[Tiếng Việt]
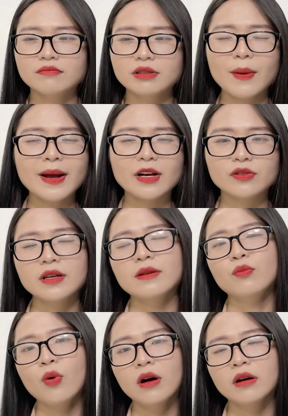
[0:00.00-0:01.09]
Các bạn có thể
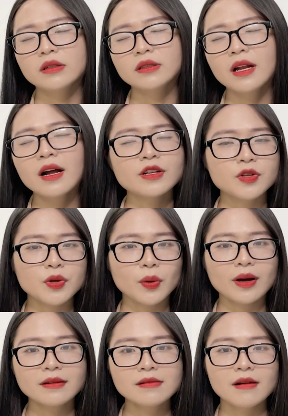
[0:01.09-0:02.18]
mua ở rất là nhiều
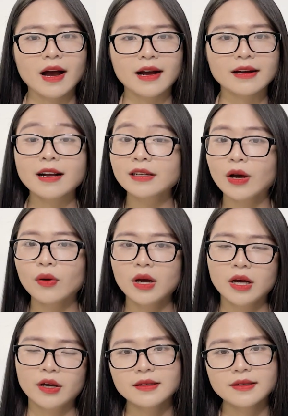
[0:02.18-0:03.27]
các cửa hàng khác nhau,
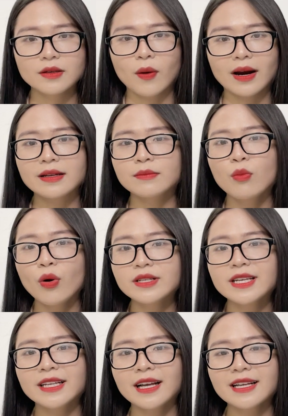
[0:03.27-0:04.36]
hoặc là mua
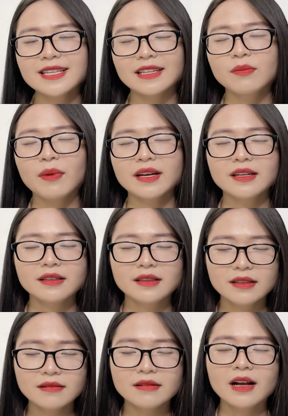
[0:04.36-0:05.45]
trên các sàn thương mại điện
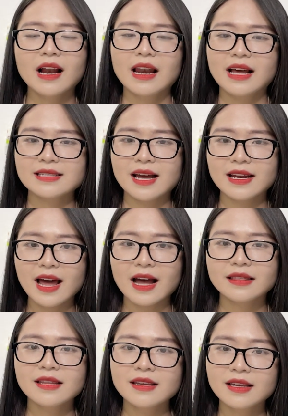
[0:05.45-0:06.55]
tử Lazada,
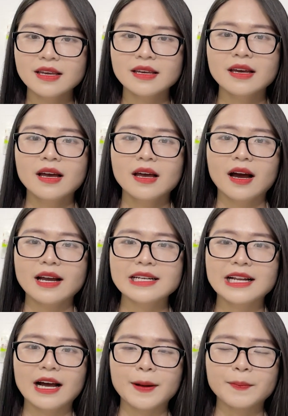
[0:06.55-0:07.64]
Tiki hay
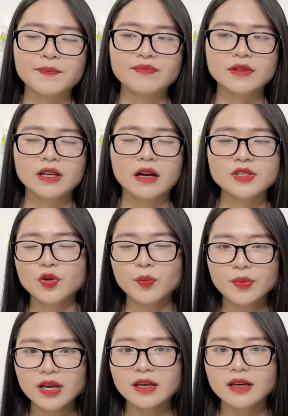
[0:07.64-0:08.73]
là
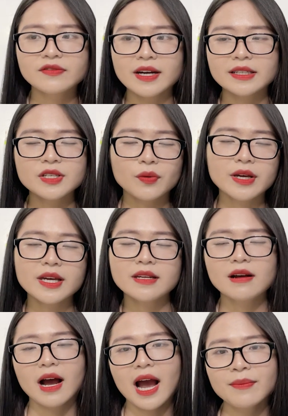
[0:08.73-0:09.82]
Shopee, và nhiều khi
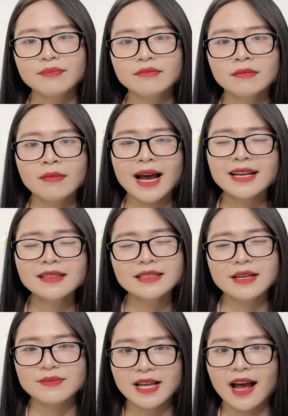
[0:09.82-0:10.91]
được áp mã
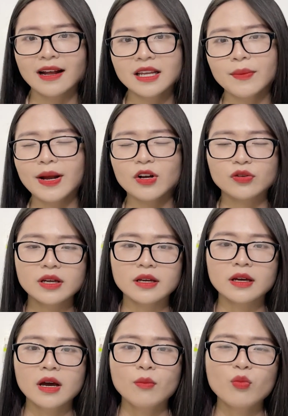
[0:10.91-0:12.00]
giảm giá thì các bạn có thể
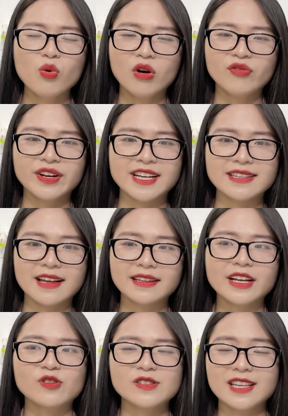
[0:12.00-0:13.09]
mua với cái giá
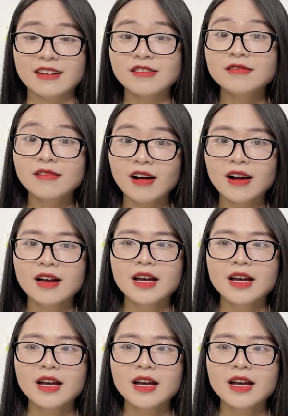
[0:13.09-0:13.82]
thành còn rẻ hơn nữa.